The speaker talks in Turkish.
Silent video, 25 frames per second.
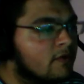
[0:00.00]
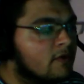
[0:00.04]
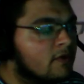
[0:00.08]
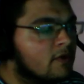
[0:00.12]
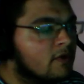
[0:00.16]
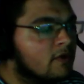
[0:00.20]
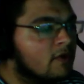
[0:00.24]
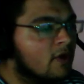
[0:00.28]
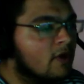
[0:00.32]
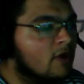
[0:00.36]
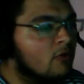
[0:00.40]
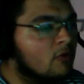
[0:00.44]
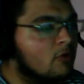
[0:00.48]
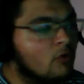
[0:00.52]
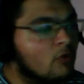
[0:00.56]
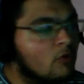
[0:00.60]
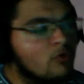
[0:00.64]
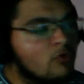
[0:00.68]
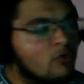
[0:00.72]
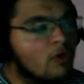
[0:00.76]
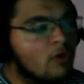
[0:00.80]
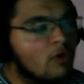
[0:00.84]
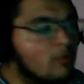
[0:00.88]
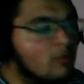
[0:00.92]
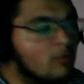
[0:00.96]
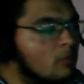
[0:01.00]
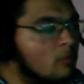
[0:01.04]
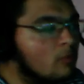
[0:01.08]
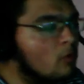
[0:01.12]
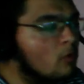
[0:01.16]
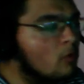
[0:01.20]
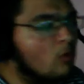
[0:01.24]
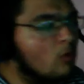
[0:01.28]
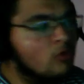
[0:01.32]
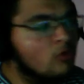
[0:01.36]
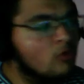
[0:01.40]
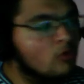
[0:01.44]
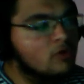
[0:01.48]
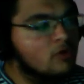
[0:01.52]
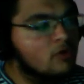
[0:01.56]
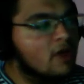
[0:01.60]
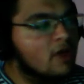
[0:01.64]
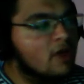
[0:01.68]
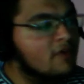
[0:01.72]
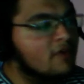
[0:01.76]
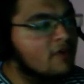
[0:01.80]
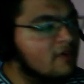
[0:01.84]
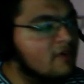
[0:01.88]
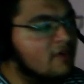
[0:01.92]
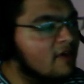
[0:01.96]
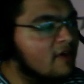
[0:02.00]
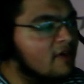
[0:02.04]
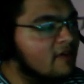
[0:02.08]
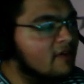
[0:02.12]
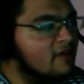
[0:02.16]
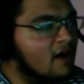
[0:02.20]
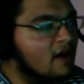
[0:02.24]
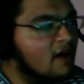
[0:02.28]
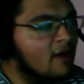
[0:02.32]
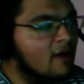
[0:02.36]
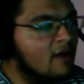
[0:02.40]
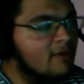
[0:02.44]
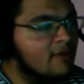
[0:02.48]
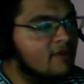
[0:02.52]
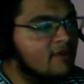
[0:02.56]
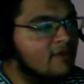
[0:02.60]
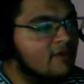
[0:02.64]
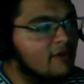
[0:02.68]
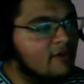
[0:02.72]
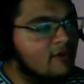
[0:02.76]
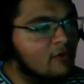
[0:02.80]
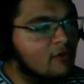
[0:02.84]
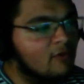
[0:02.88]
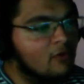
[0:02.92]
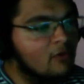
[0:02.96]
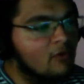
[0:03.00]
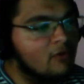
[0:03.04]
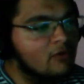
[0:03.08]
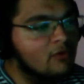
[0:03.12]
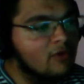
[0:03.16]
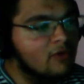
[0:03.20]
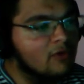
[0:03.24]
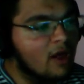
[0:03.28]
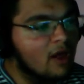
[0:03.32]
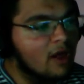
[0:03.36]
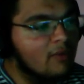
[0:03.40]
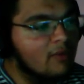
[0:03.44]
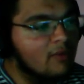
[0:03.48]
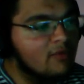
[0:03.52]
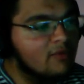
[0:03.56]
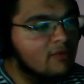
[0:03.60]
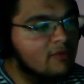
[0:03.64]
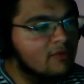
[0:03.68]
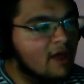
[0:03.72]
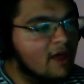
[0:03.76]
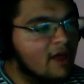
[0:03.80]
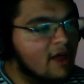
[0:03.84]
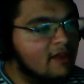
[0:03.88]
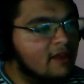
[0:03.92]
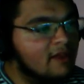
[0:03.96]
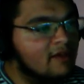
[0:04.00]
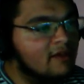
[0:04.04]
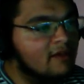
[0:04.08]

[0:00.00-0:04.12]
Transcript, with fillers: Ya sonuçta bu oyun. Kazansak da kaybetsek de oyun da abicim yani.